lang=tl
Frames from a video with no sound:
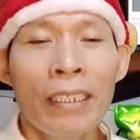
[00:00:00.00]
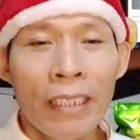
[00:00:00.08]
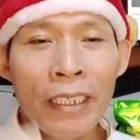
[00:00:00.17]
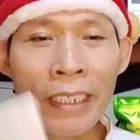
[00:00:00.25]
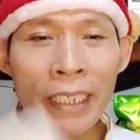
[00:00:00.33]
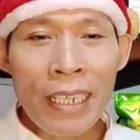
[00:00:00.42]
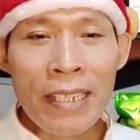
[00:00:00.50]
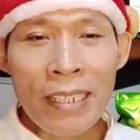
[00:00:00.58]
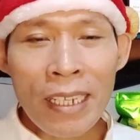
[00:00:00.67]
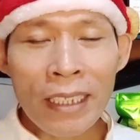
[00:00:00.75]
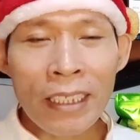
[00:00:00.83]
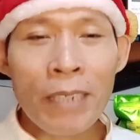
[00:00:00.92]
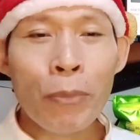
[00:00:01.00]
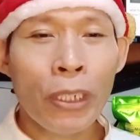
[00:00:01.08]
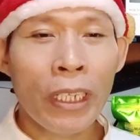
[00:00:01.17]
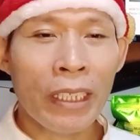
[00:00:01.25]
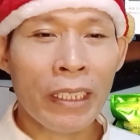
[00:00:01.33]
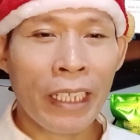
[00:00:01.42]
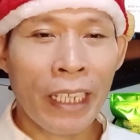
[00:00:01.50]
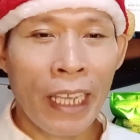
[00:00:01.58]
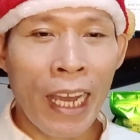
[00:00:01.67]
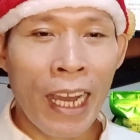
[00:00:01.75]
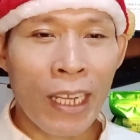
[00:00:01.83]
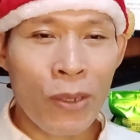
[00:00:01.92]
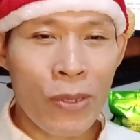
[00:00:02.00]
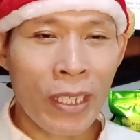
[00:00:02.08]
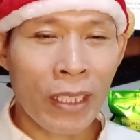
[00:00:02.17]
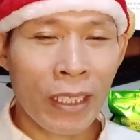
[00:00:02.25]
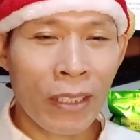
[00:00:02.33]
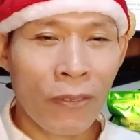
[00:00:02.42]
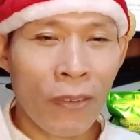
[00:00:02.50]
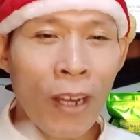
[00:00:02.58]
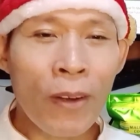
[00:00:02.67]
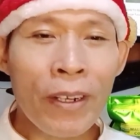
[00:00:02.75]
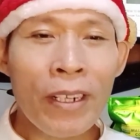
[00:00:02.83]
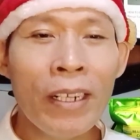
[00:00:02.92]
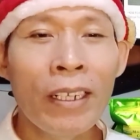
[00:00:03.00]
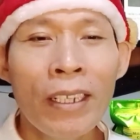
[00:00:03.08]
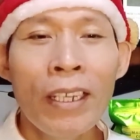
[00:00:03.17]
third class natin pwede nating ihalo sa cake flour,